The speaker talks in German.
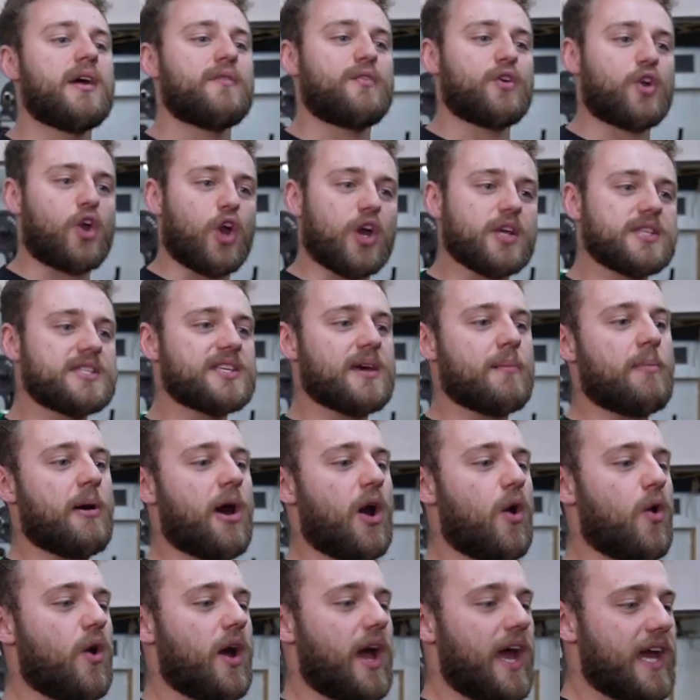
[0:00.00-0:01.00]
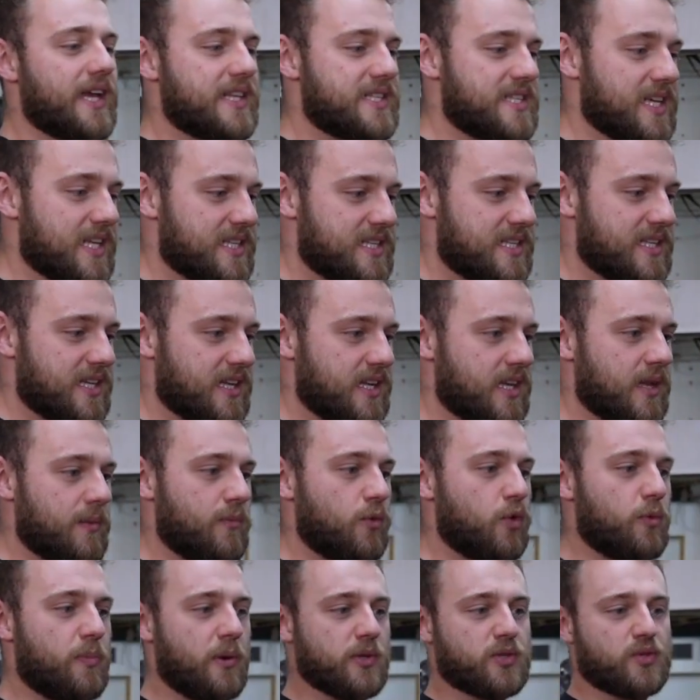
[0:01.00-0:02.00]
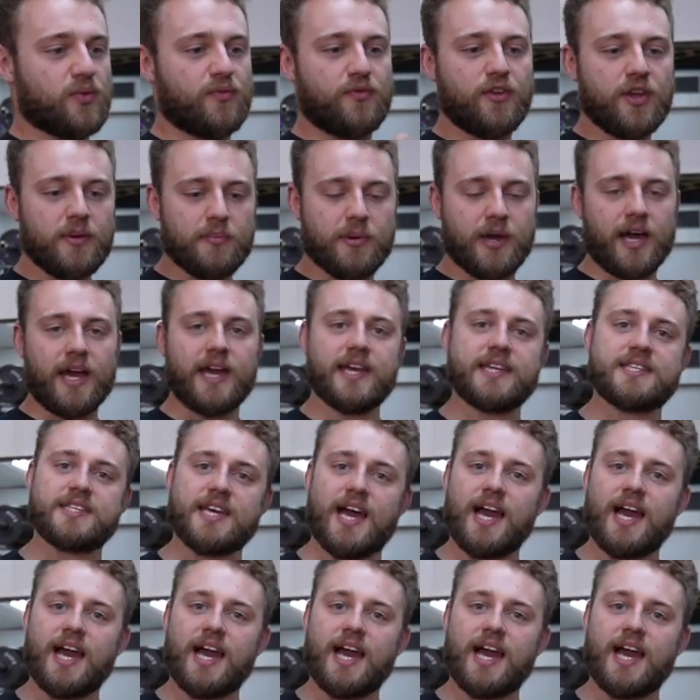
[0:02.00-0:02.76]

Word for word: Wir können es aber auch einsetzen in einem Hypertrophiebereich,